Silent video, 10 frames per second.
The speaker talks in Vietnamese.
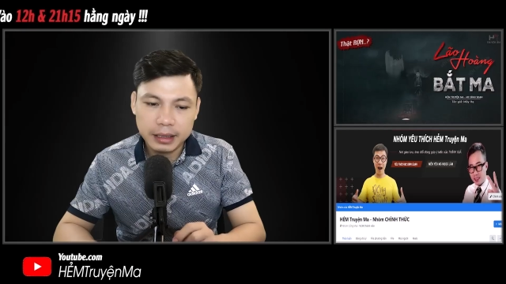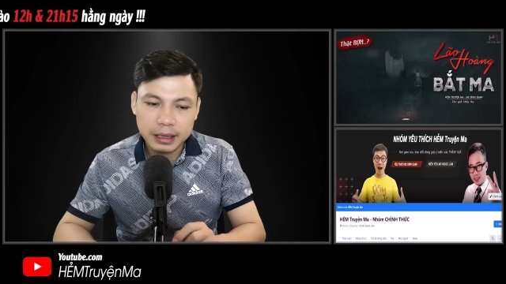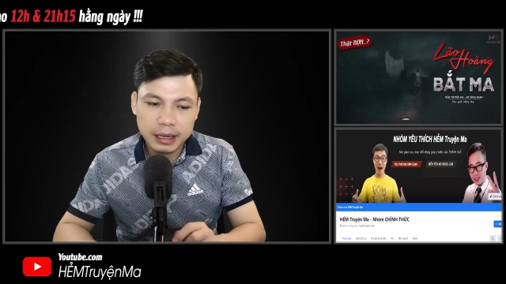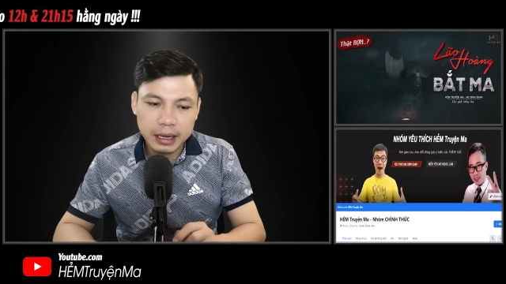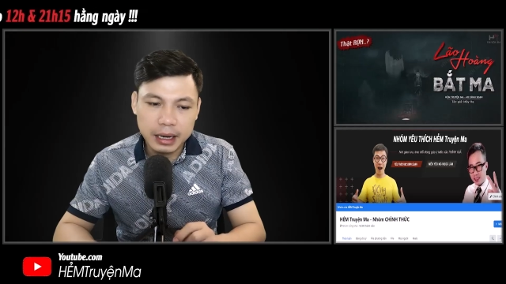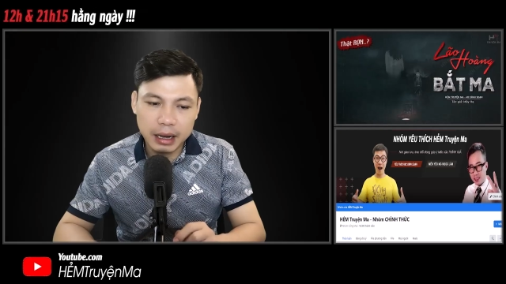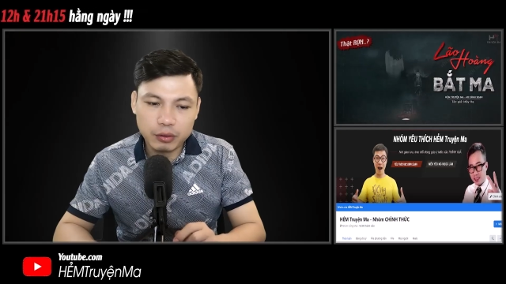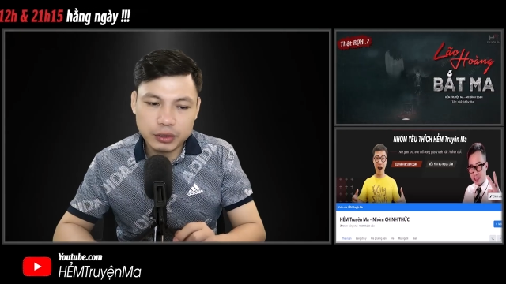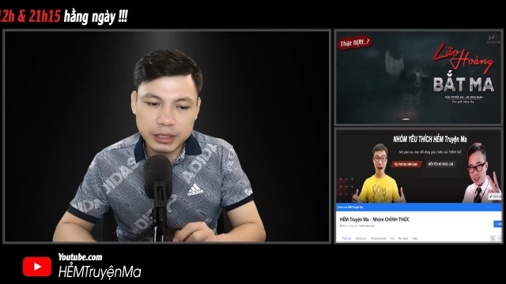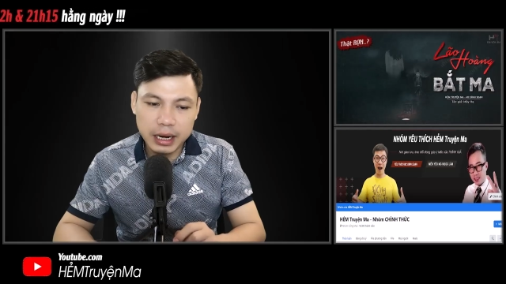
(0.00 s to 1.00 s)
Thắng nhanh
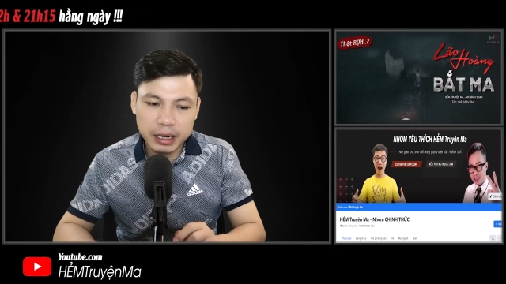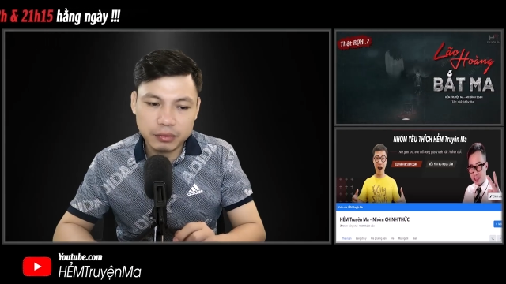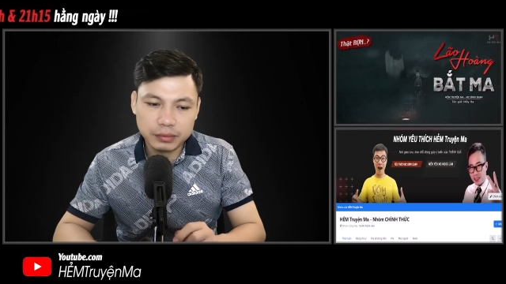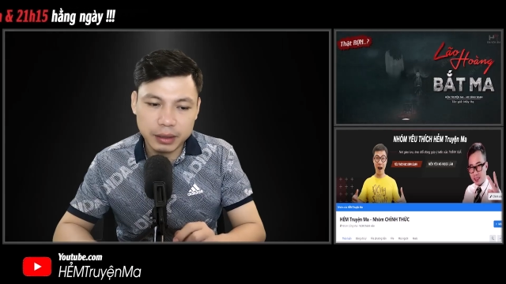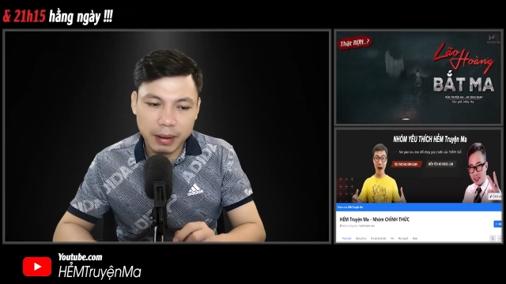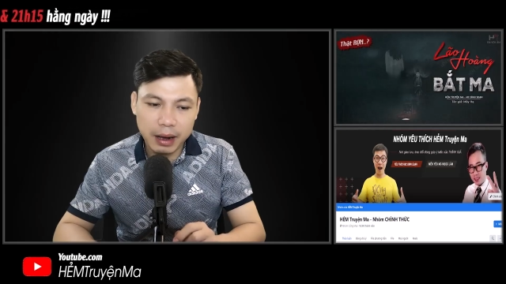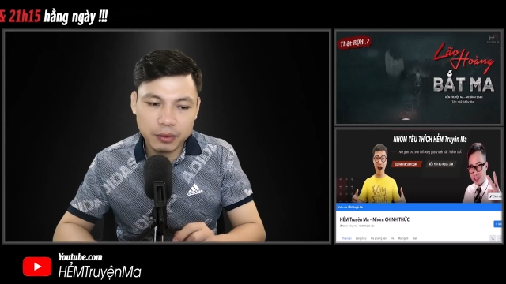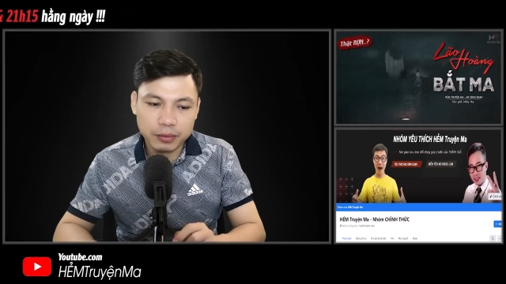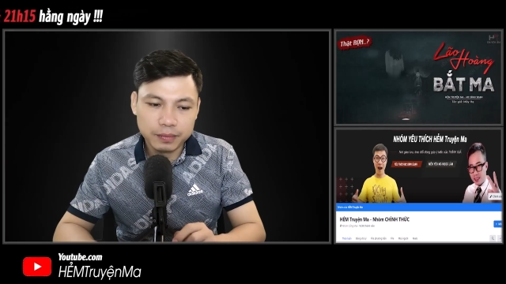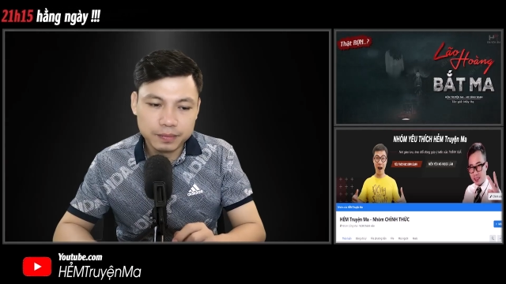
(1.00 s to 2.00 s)
miệng lên tiếng:
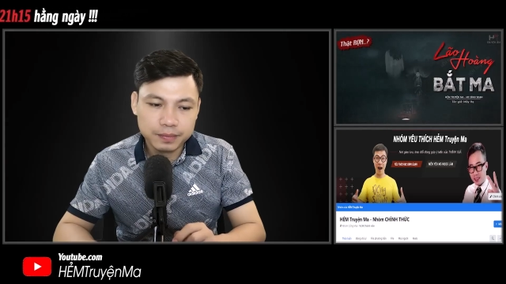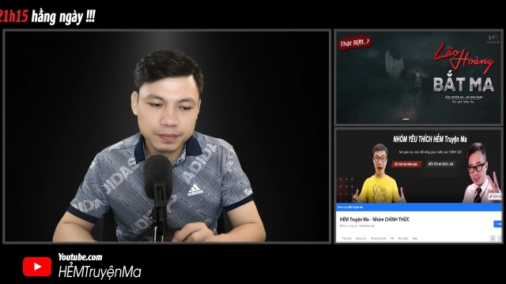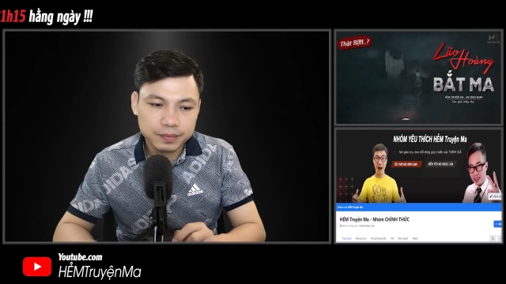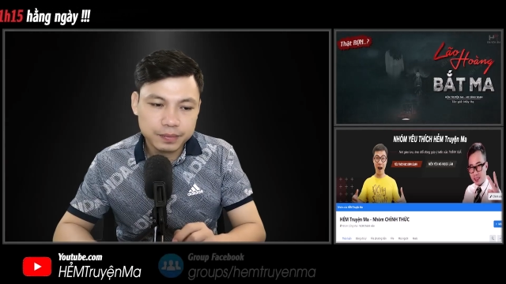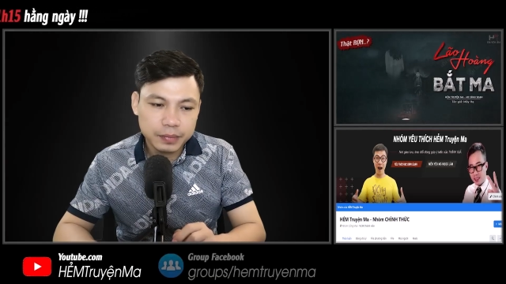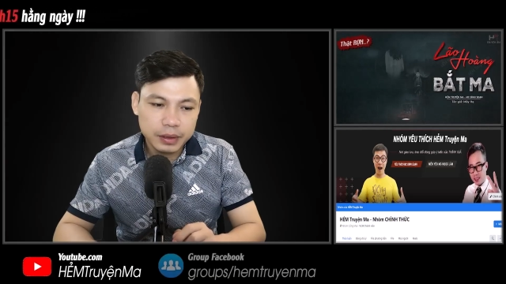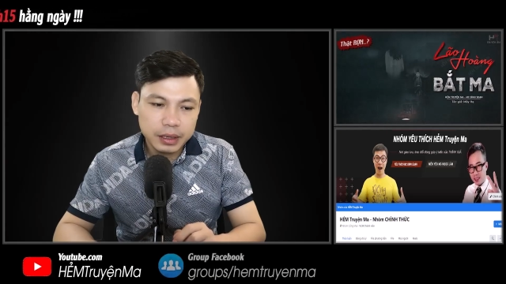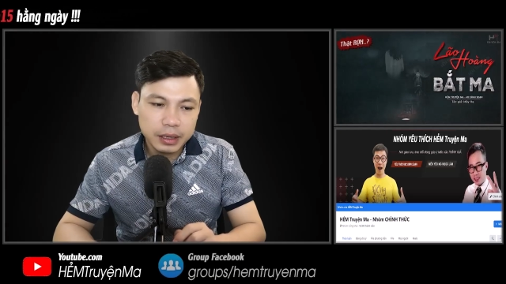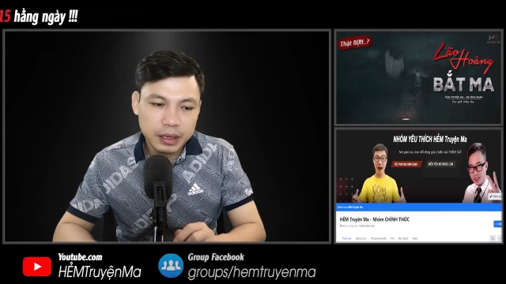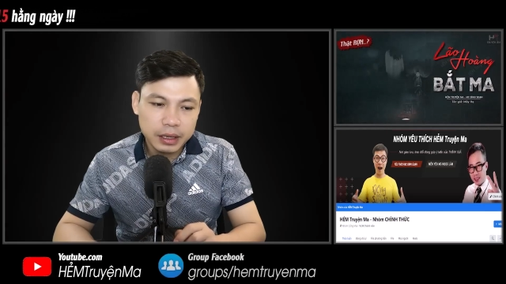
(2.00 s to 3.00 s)
"Bao giờ
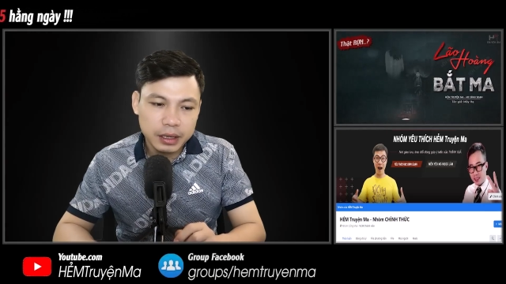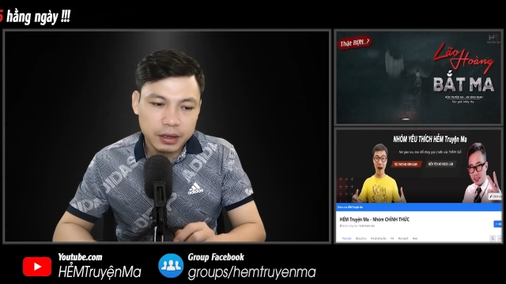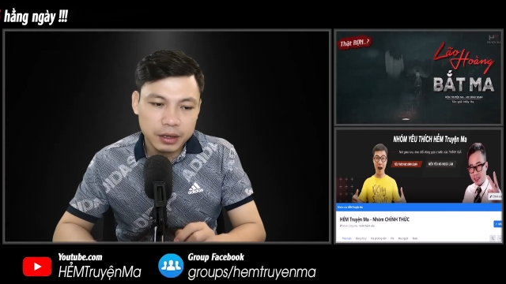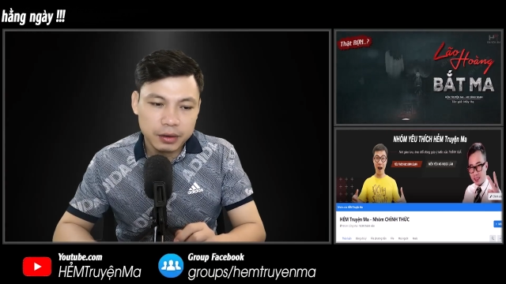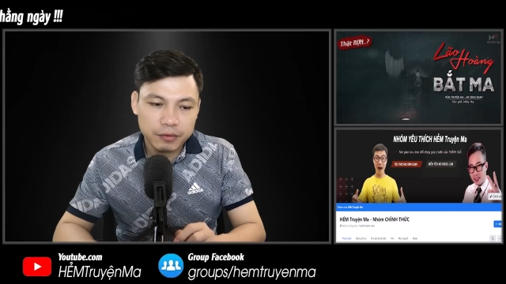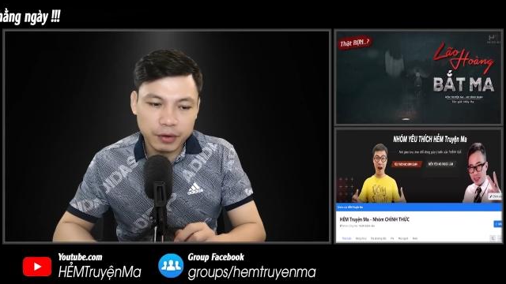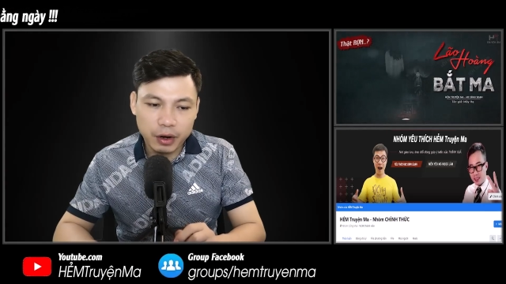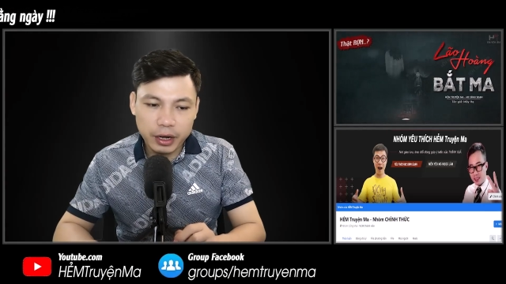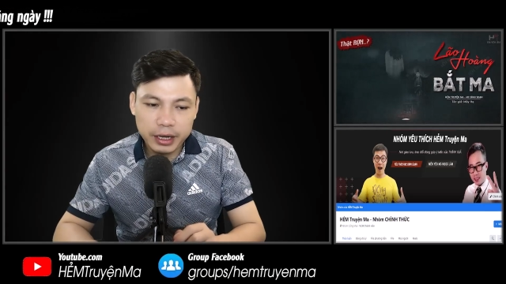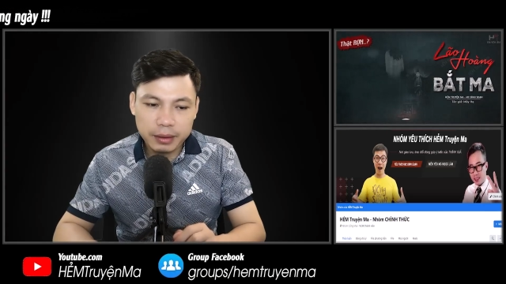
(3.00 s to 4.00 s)
thầy chữa khỏi bệnh
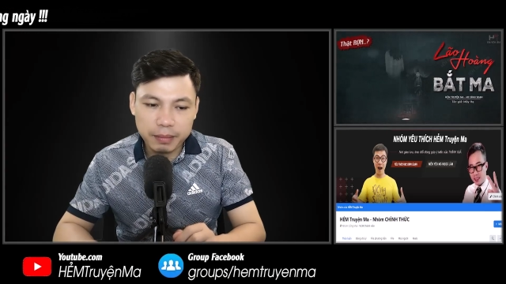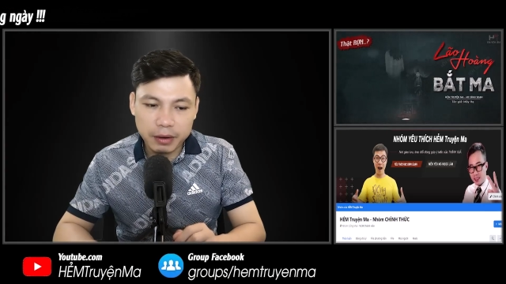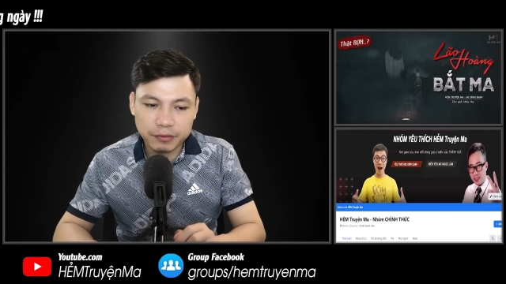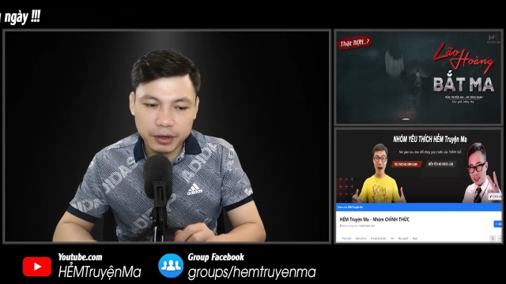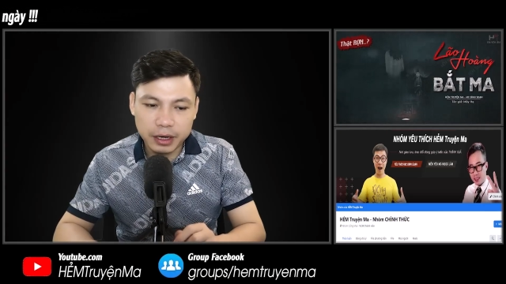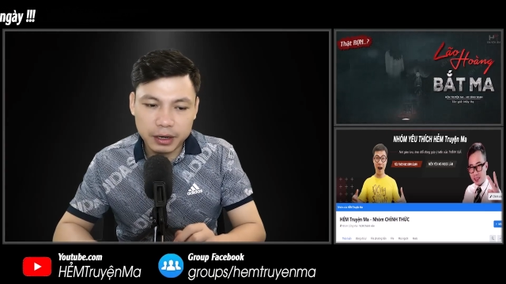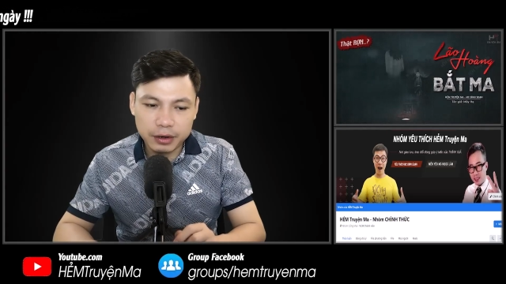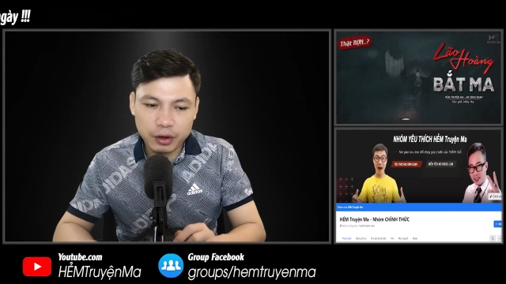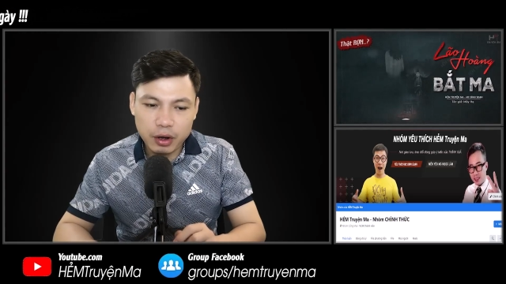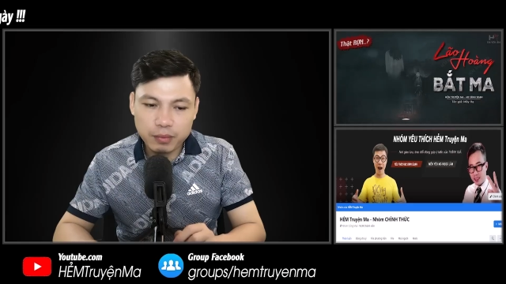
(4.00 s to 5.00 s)
hôi nách mới có người
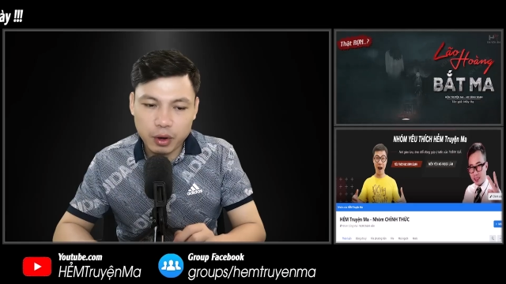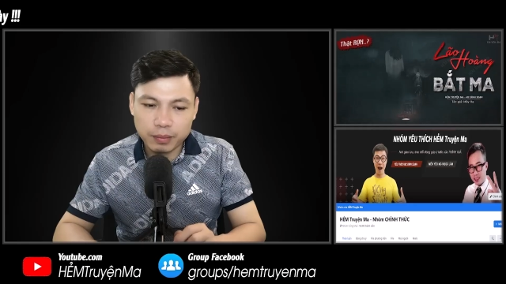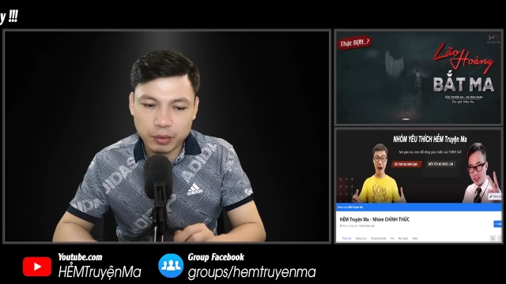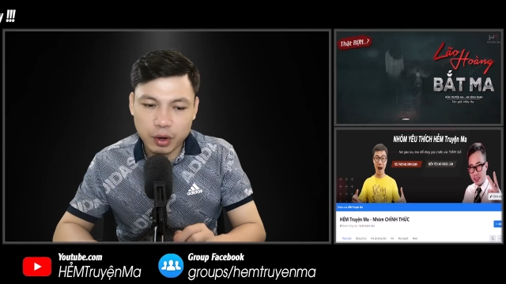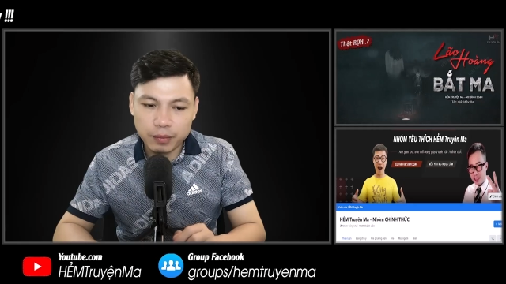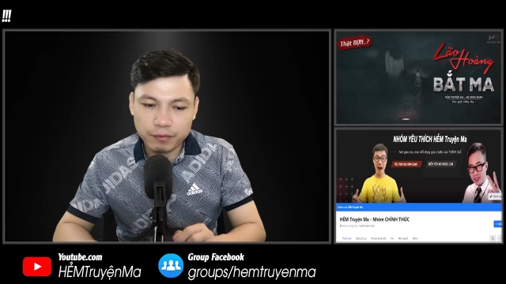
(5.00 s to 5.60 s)
yêu thầy ơi.